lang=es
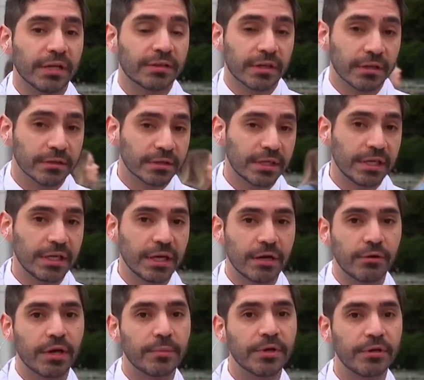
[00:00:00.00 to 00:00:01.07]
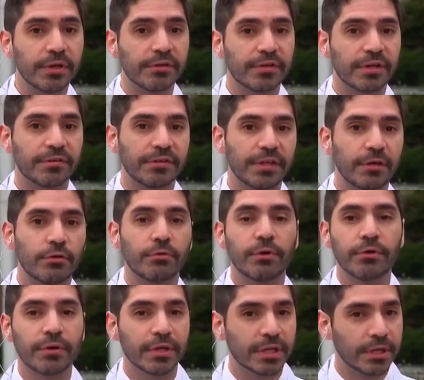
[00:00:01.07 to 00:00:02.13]
hay tranquilidad con la mayonesa casera, los
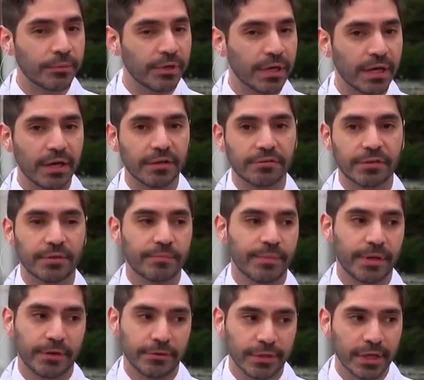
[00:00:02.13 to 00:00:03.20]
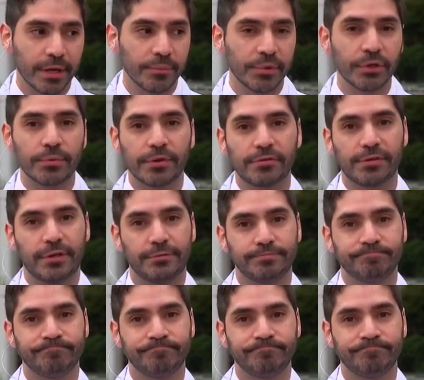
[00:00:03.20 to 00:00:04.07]
huevos que tenemos en la casa, para que no tengan miedo por ese lado.